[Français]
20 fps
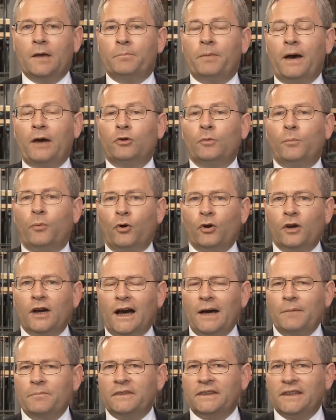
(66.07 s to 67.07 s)
par le
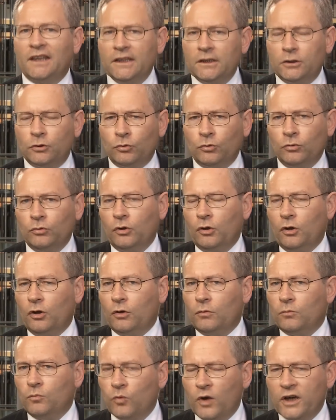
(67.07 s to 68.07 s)
programme Triton,
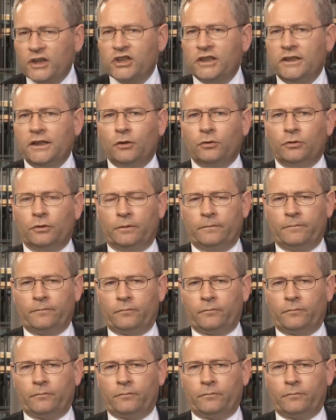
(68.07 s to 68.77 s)
moins généreux.